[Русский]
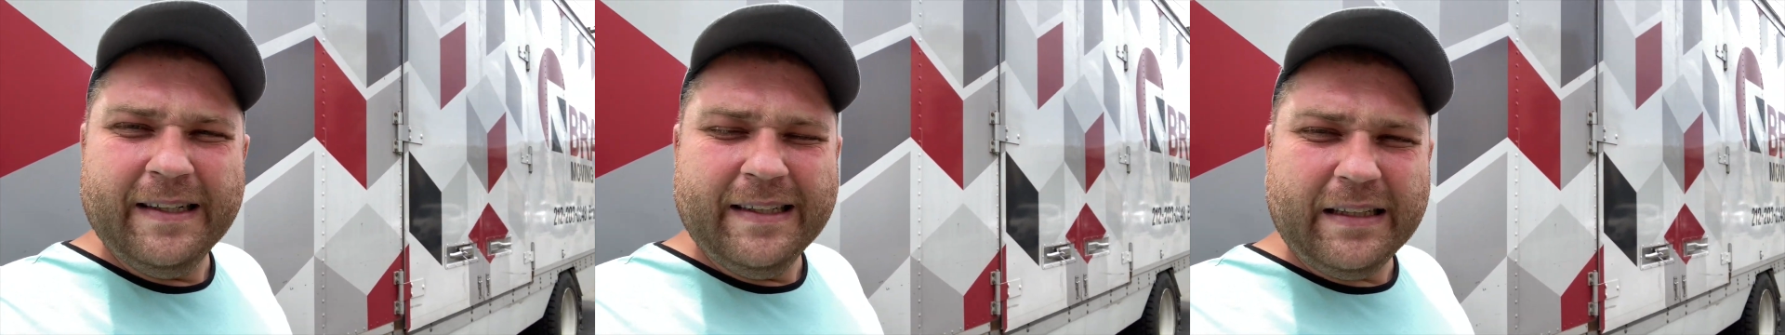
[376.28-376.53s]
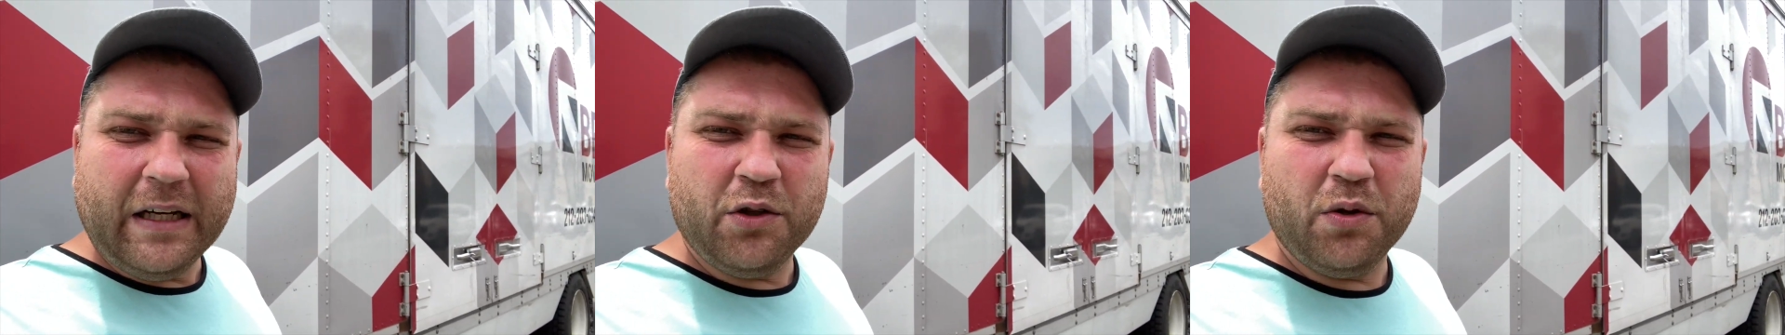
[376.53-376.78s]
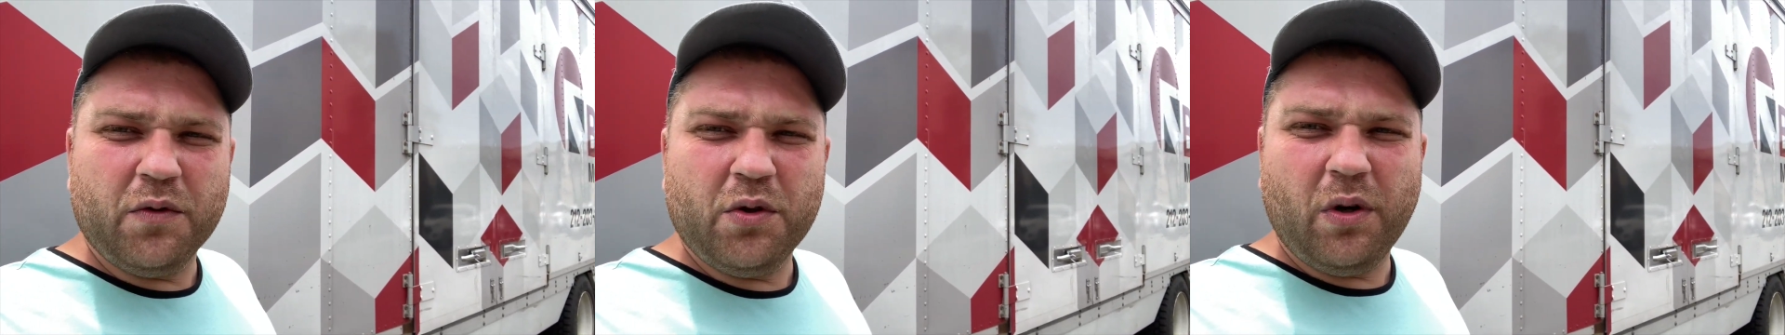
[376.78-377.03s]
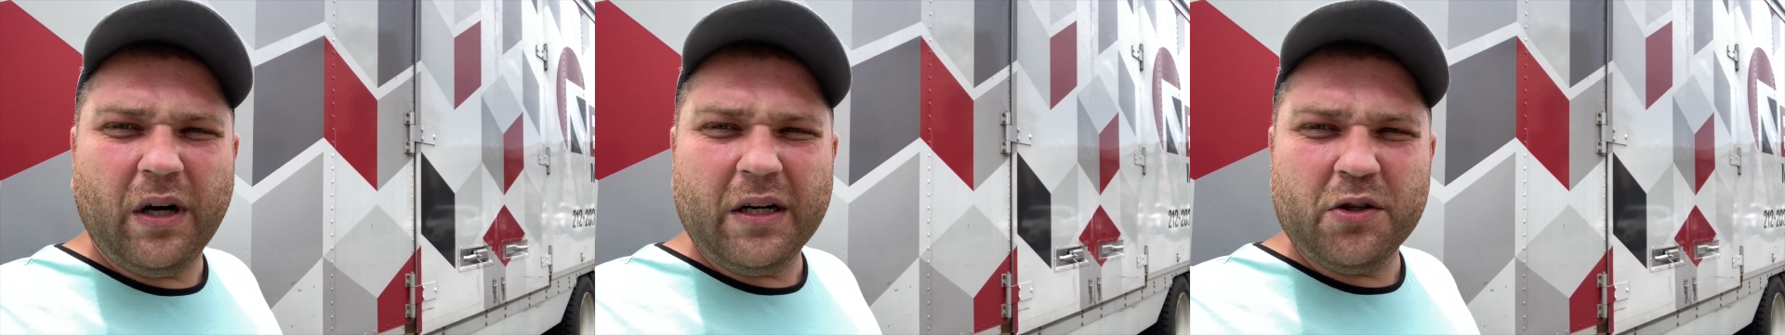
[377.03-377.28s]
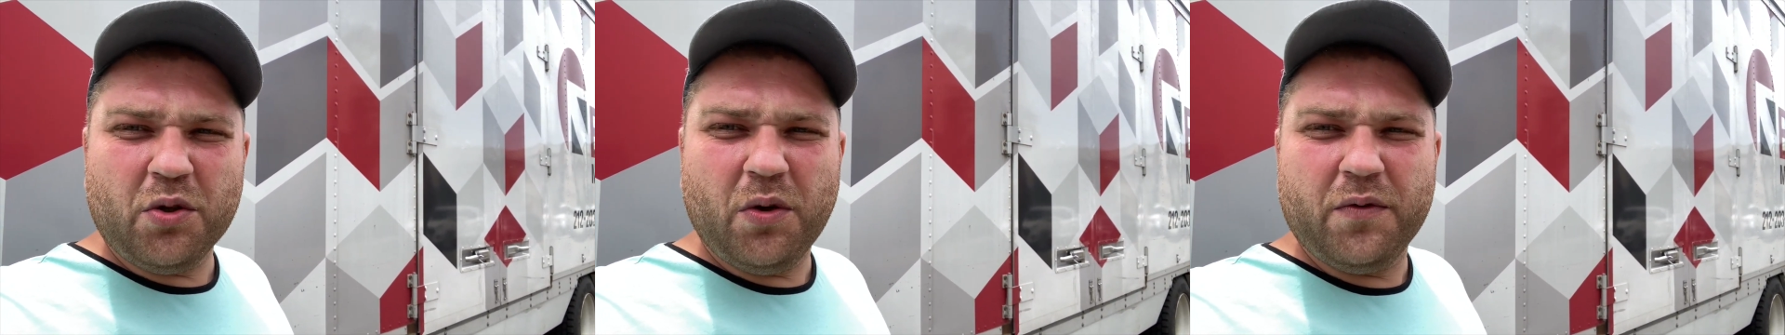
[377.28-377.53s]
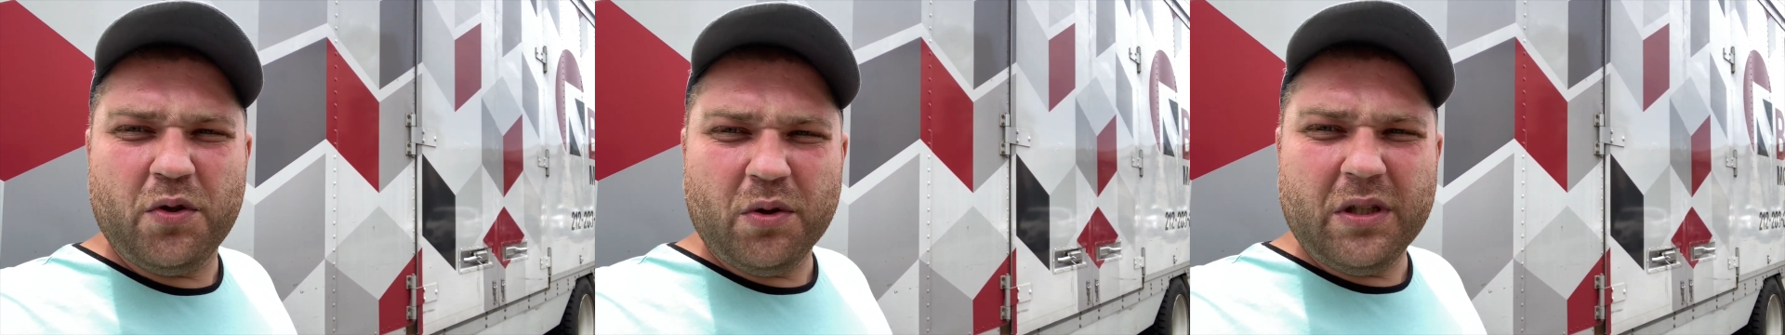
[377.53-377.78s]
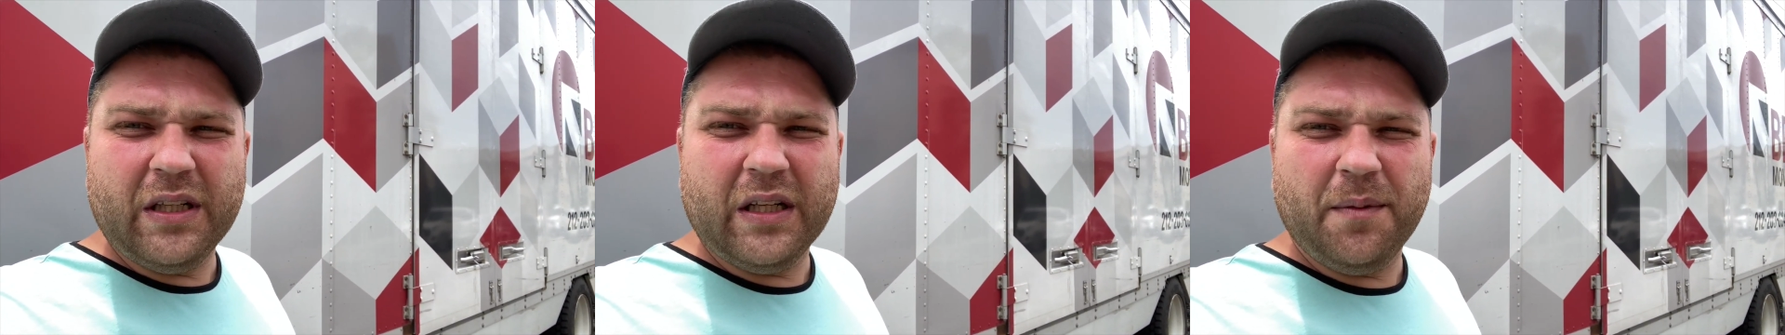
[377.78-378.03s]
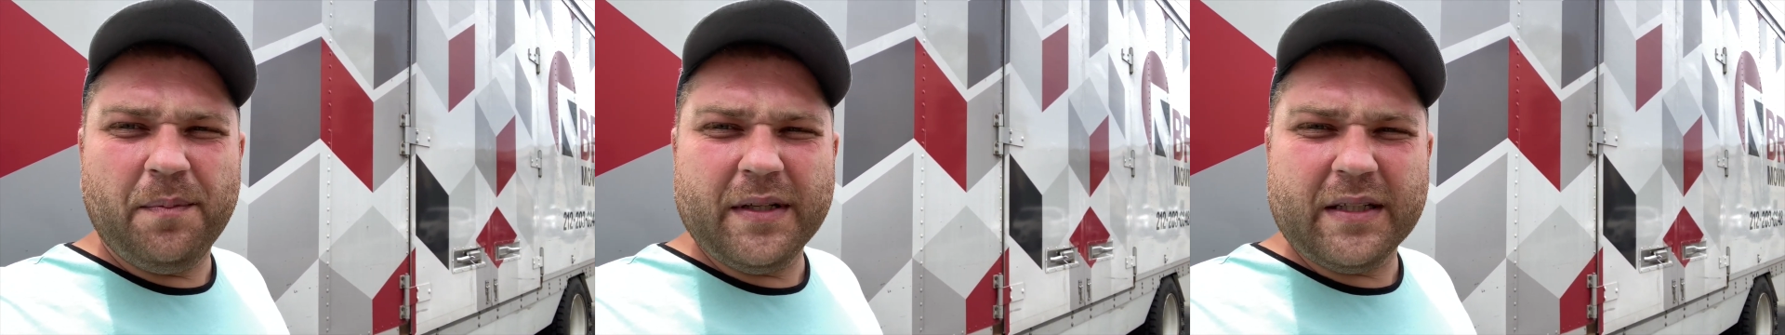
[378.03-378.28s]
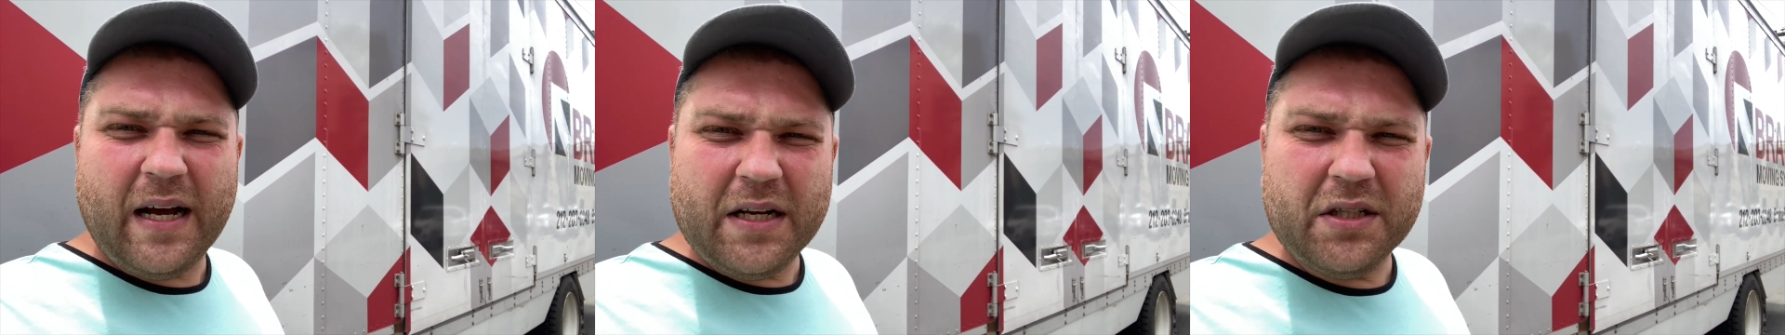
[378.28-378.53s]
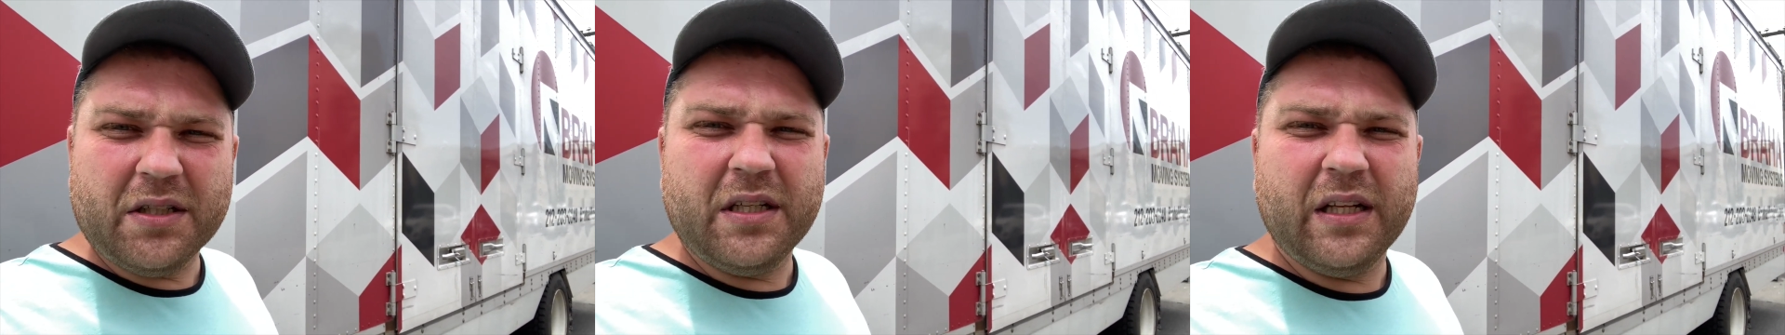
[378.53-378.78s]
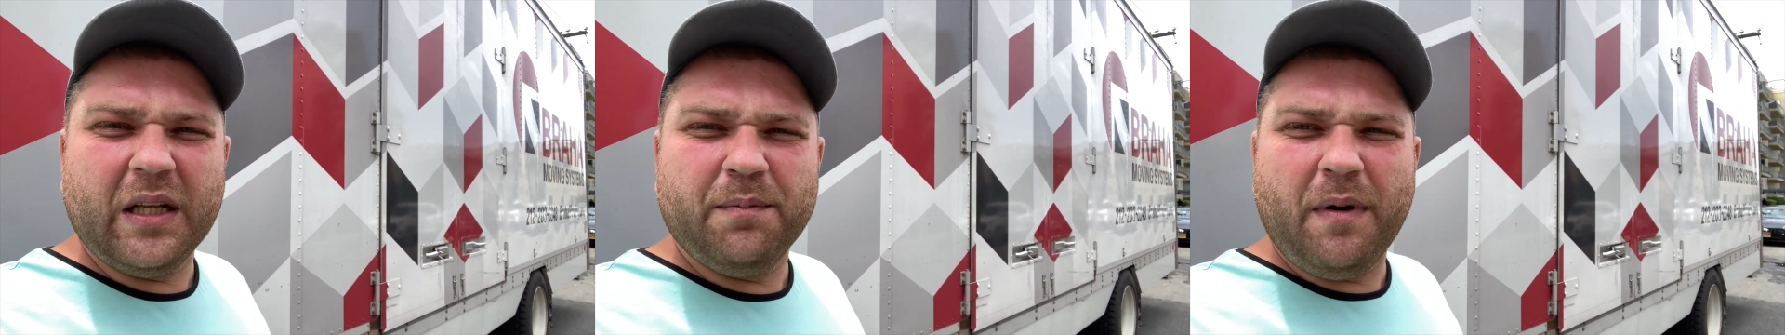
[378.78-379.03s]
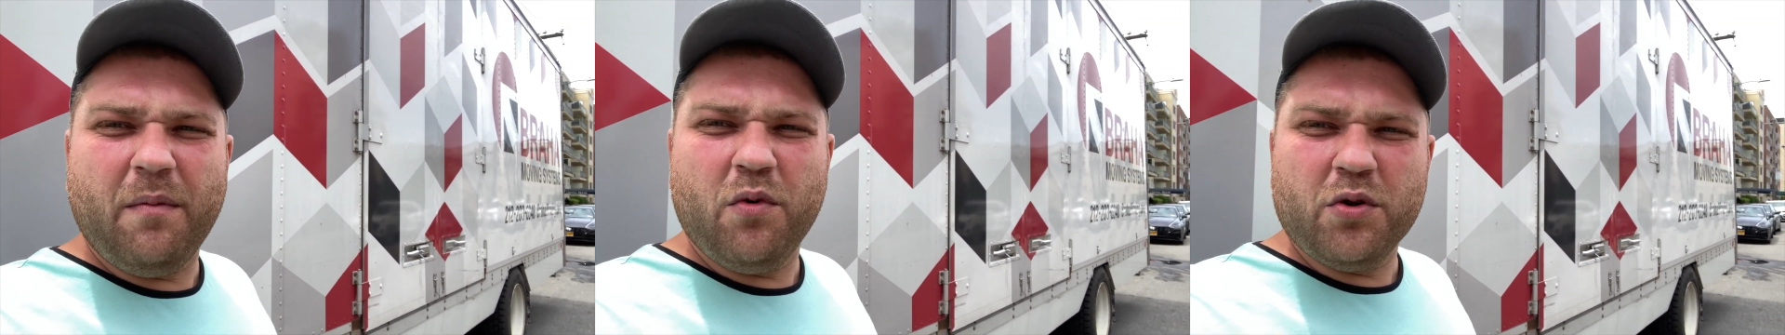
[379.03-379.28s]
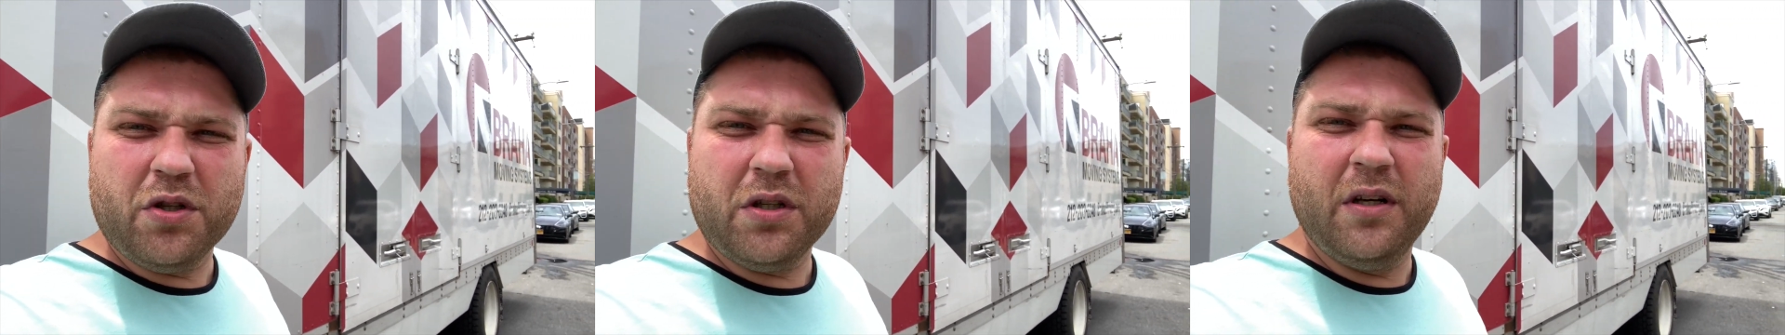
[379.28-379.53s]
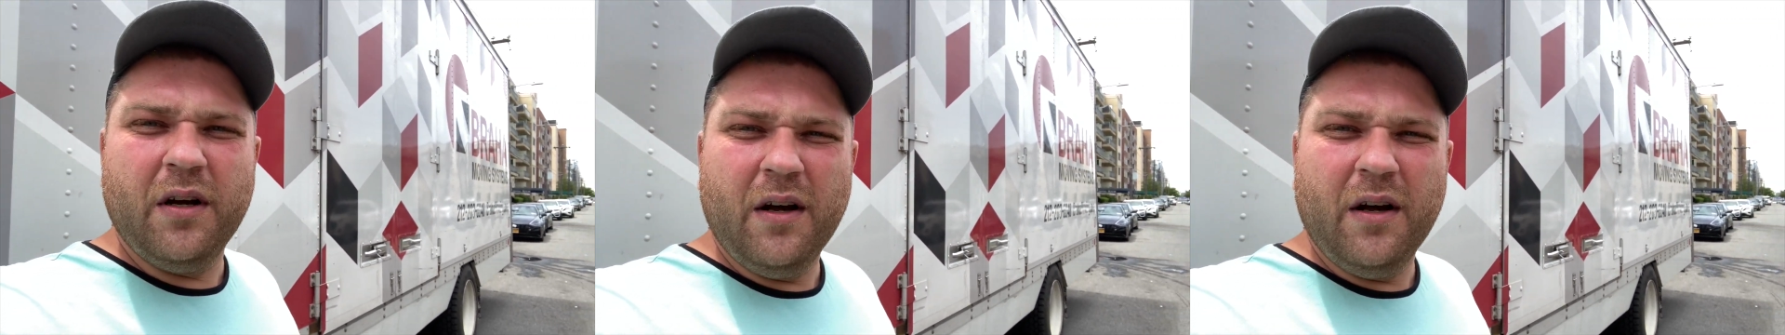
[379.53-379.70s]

Так что все хорошо, все, где надо, подскажет, где надо, поможет.